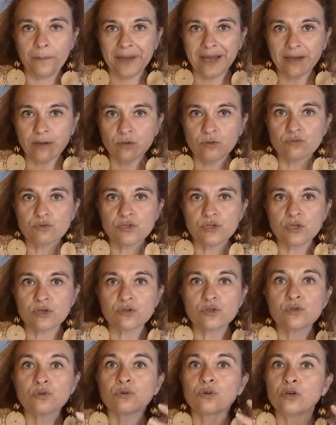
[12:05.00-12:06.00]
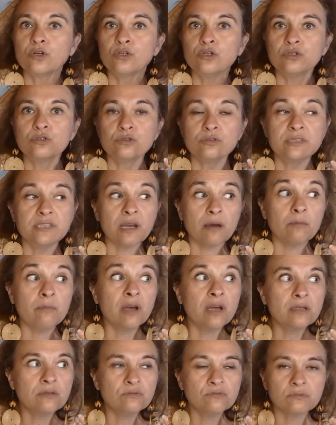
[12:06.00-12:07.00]
pas conscience. Donc, au lieu de dire,
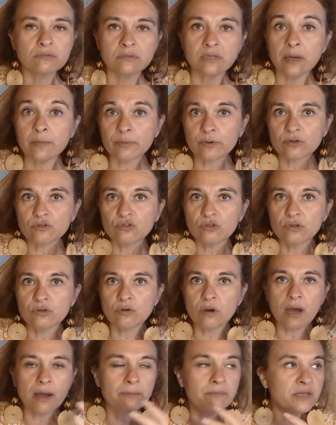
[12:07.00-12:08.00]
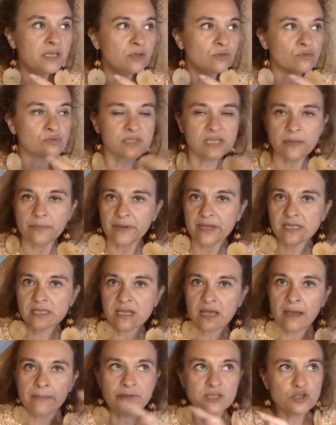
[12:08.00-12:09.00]
ben non, n'importe quoi, mais non, c'est pas
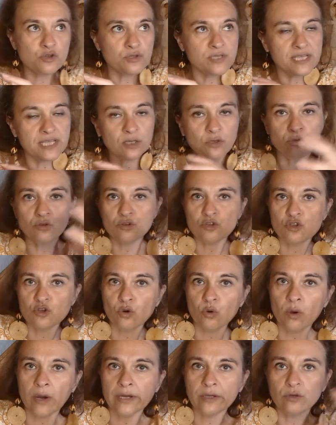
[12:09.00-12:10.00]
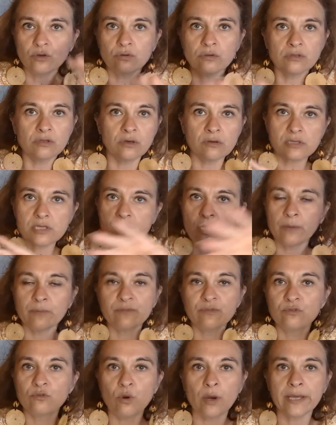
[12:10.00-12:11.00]
ça, mais je sais que, je crois que, non, stop,
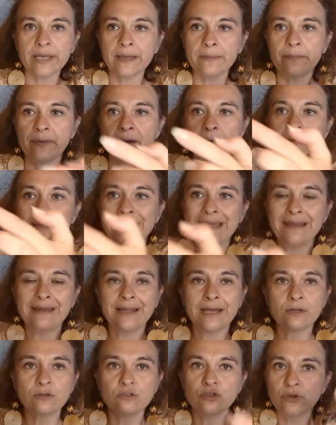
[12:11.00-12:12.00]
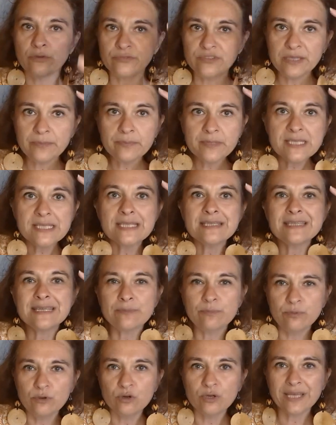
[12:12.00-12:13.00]
vous croyez pas. Là, le 9 d'épée, c'était
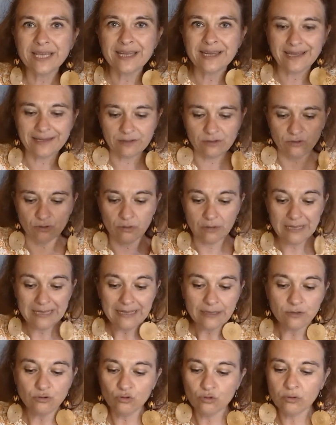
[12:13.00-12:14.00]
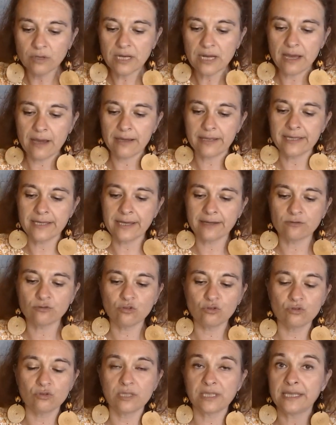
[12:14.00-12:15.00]
bloqué là-dedans. Donc là, il y a un
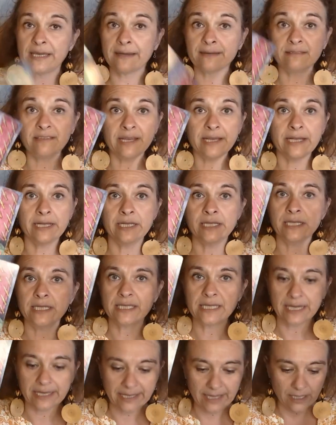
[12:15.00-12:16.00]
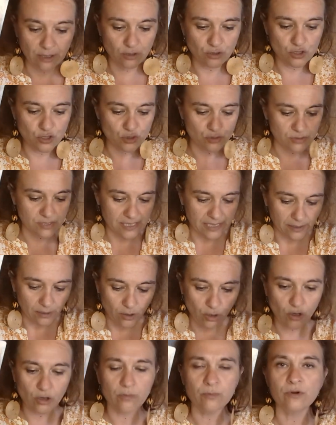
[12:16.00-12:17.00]
truc, il y a un déclic, il y a quelque chose, un
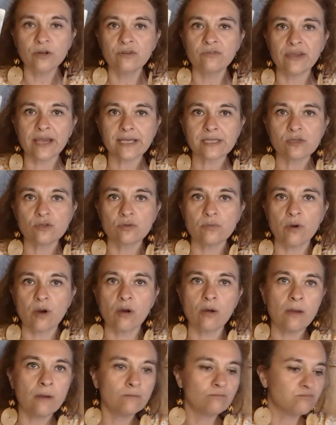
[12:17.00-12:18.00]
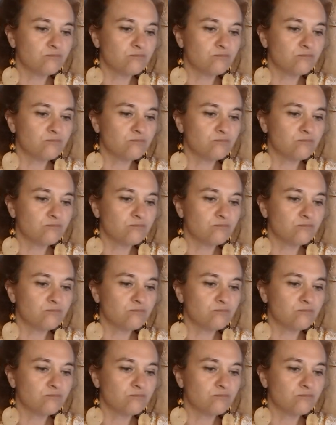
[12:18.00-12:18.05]
grand bouleversement